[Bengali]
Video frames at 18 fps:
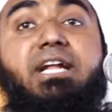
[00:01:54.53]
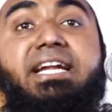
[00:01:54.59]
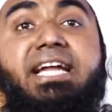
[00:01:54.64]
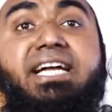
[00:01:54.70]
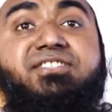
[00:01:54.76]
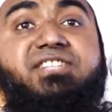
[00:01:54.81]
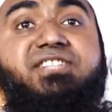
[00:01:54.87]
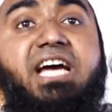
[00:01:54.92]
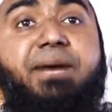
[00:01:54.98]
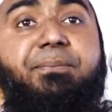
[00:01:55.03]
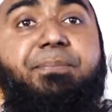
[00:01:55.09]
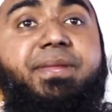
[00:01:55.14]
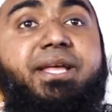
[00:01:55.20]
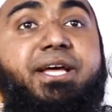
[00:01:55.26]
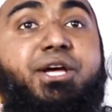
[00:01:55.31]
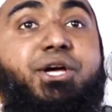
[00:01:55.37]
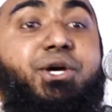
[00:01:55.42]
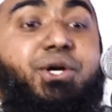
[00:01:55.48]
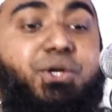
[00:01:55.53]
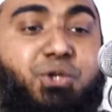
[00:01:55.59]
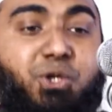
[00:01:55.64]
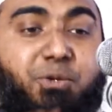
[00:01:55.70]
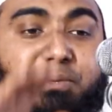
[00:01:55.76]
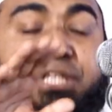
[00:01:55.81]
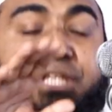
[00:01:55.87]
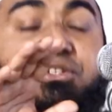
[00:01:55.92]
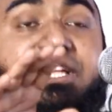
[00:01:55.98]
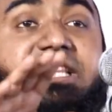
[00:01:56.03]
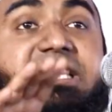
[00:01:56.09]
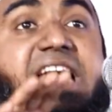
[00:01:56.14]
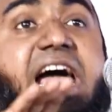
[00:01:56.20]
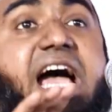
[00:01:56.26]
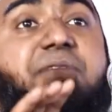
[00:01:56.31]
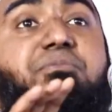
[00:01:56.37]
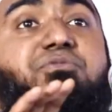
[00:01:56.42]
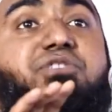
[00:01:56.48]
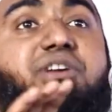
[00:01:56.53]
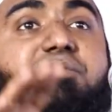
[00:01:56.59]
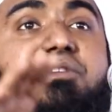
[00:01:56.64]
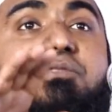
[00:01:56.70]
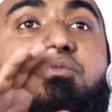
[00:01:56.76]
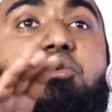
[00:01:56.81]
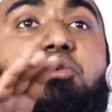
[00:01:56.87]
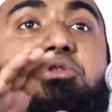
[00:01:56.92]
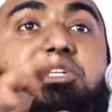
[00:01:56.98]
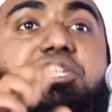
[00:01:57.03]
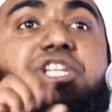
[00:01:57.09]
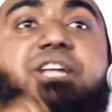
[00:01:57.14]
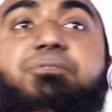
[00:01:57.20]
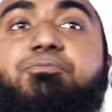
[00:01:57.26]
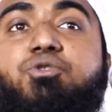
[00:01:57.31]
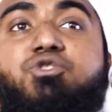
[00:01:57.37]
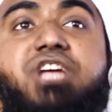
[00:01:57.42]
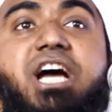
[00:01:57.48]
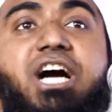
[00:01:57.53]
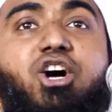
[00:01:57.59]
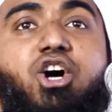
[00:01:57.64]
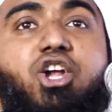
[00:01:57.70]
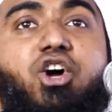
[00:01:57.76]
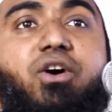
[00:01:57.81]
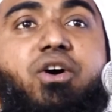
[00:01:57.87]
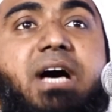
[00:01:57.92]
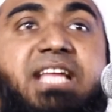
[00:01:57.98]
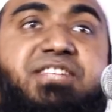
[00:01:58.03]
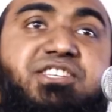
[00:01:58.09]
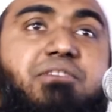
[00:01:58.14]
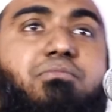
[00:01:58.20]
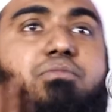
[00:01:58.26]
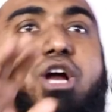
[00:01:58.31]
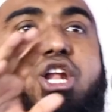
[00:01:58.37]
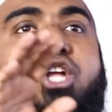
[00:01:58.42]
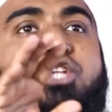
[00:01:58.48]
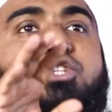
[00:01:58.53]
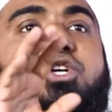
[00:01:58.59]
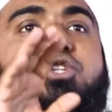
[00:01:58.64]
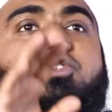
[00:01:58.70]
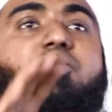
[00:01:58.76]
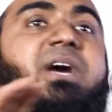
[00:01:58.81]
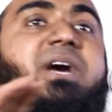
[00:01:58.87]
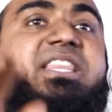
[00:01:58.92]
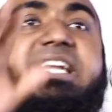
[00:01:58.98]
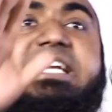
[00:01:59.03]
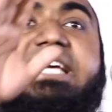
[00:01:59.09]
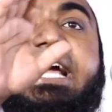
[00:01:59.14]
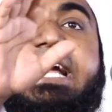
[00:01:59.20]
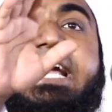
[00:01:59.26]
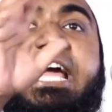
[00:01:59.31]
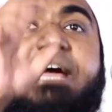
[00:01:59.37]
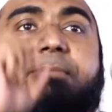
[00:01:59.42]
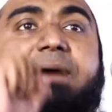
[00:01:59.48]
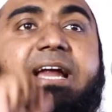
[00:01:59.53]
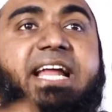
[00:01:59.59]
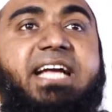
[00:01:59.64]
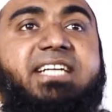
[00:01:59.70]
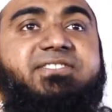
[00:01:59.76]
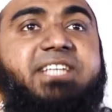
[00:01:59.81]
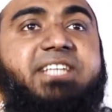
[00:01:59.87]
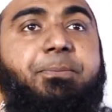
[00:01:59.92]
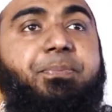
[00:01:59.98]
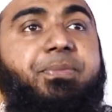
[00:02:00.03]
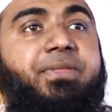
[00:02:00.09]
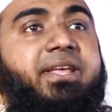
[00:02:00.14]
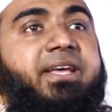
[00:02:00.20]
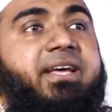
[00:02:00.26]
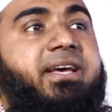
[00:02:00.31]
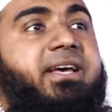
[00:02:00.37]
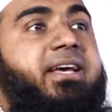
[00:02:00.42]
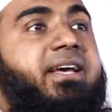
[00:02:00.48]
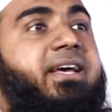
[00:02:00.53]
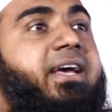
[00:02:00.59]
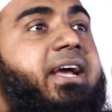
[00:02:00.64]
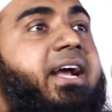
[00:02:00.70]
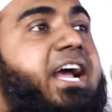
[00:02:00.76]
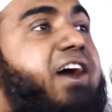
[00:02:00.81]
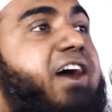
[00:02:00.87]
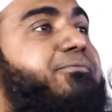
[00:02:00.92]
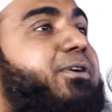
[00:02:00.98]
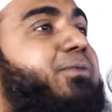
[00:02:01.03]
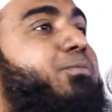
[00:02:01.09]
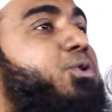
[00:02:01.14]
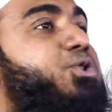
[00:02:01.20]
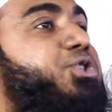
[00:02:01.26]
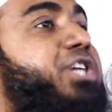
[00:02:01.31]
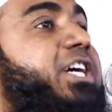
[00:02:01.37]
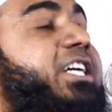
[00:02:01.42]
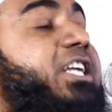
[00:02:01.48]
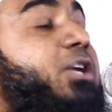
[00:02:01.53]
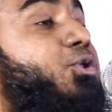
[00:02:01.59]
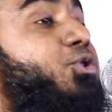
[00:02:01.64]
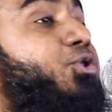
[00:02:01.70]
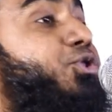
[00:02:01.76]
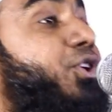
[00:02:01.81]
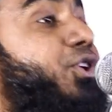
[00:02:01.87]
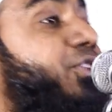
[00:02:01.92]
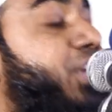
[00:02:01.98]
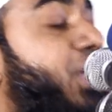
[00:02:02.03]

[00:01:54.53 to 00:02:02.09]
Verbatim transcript: করেন আচ্ছা তোমরা তো দেব দেবী মূর্তিদের পূজা করো আচ্ছা বলো তো তোমাদেরকে কে বানাইছে কাফের মুর্শেকরা উত্তর